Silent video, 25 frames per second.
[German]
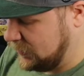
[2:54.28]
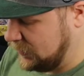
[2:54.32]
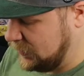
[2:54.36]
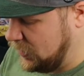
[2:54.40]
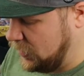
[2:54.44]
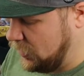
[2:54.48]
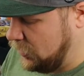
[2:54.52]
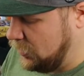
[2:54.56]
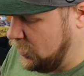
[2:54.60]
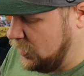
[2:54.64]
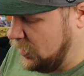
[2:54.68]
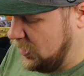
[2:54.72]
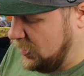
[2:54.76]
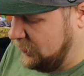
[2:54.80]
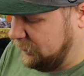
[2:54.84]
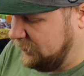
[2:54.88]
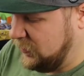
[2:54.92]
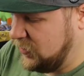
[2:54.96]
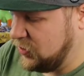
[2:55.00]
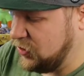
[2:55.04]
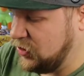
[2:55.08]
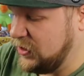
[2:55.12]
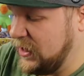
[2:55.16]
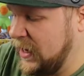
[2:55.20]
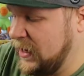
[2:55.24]
So,
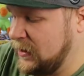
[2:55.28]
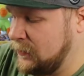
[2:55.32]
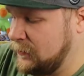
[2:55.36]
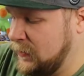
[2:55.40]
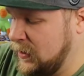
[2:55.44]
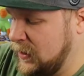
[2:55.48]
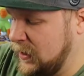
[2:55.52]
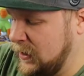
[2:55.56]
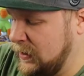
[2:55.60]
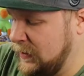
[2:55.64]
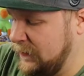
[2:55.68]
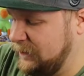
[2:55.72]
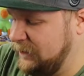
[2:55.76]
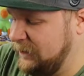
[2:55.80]
wir starten mit einer